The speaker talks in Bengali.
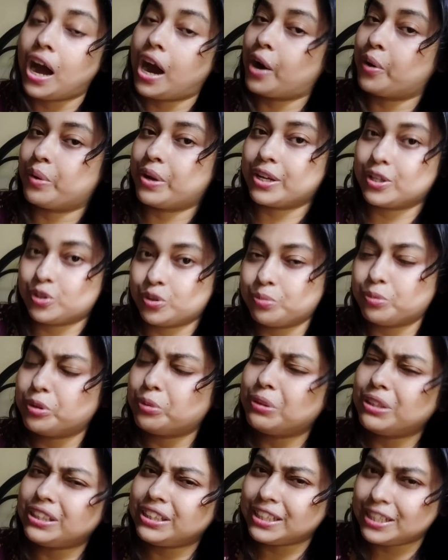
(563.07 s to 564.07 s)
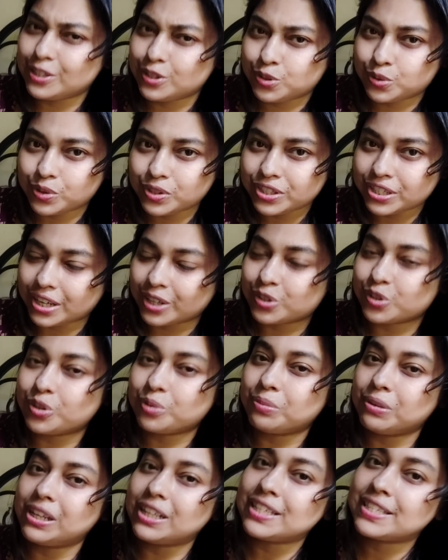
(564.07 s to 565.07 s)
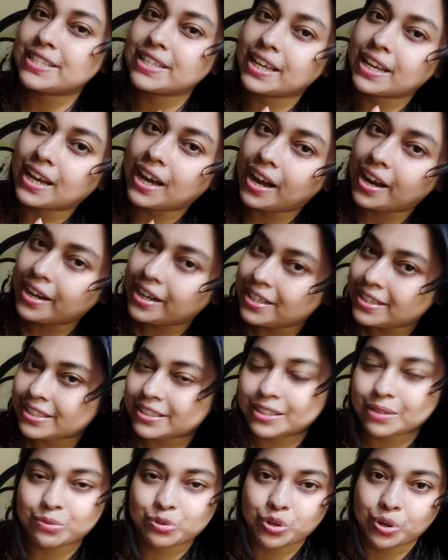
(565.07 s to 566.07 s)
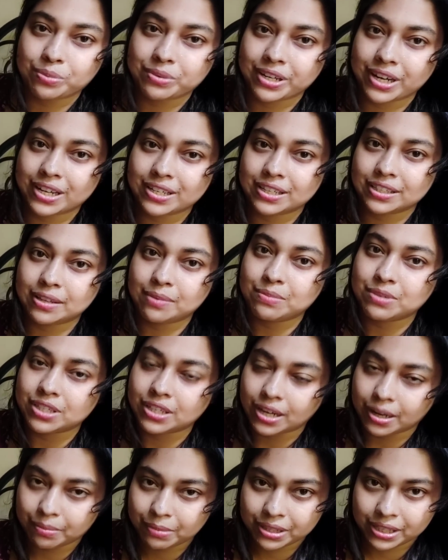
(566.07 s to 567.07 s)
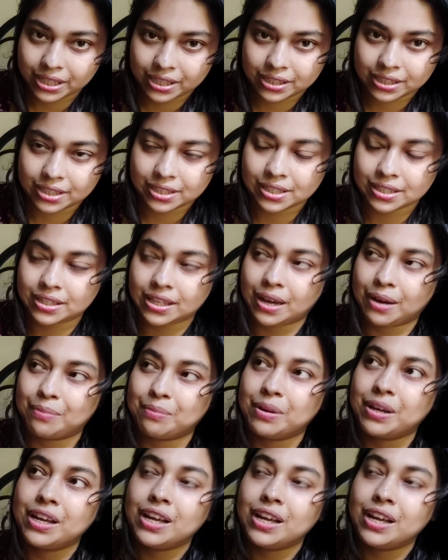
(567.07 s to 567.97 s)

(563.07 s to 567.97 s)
আরও একজন মোটামুটি তিনজন চারজন মিলে যেখানে যেতাম সব জায়গায় যেতাম সিনেমা দেখতে যেতাম